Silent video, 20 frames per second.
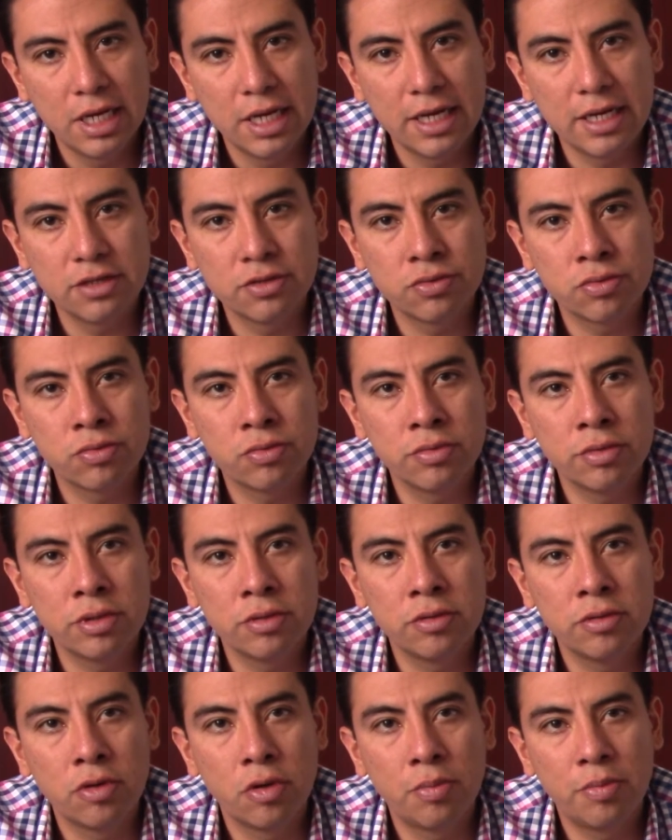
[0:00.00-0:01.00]
Es
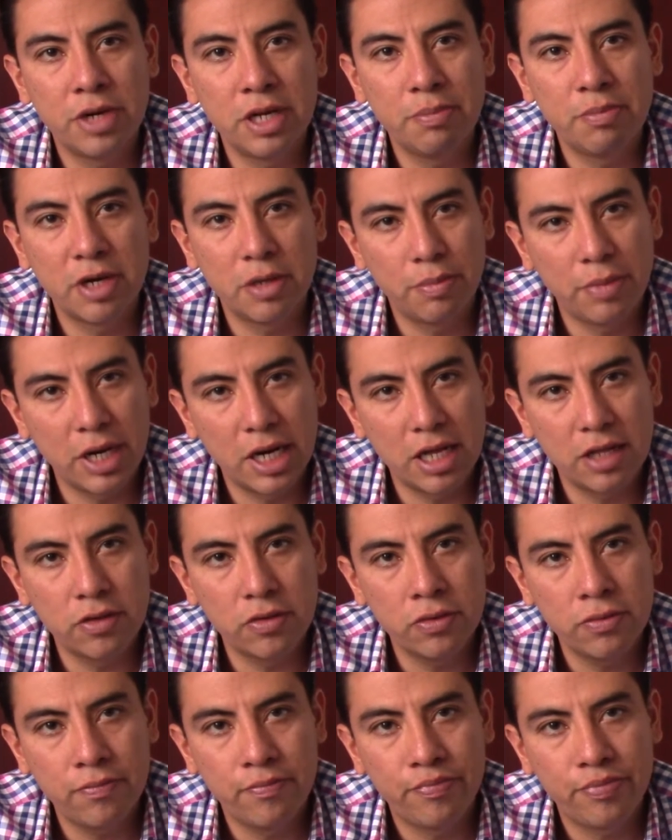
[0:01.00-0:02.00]
un hombre
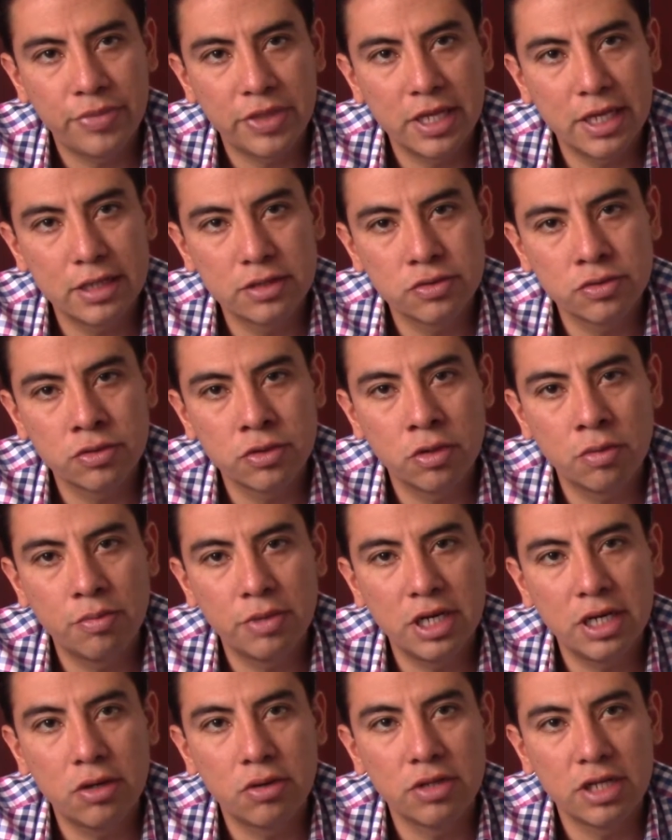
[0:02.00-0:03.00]
preparado, es un
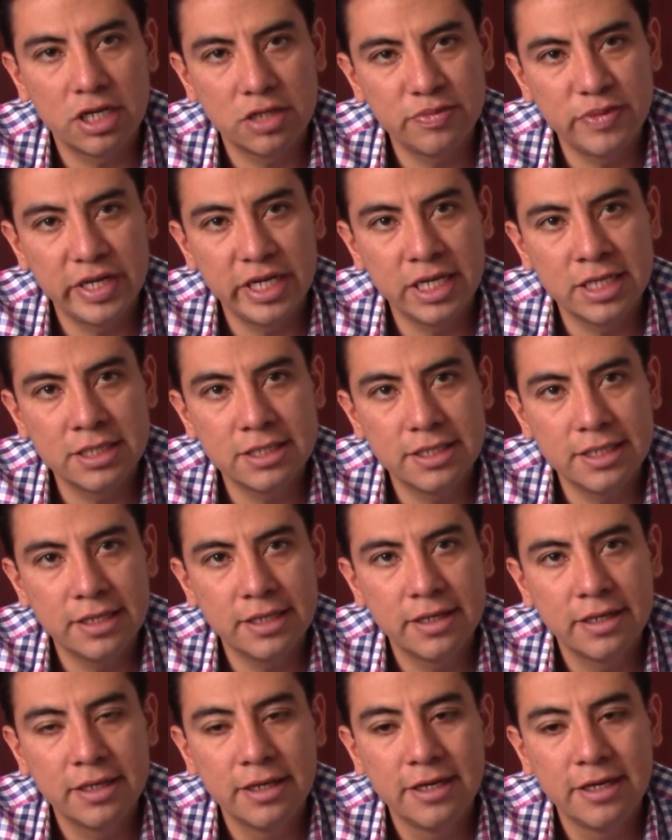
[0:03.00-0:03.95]
hombre con experiencia,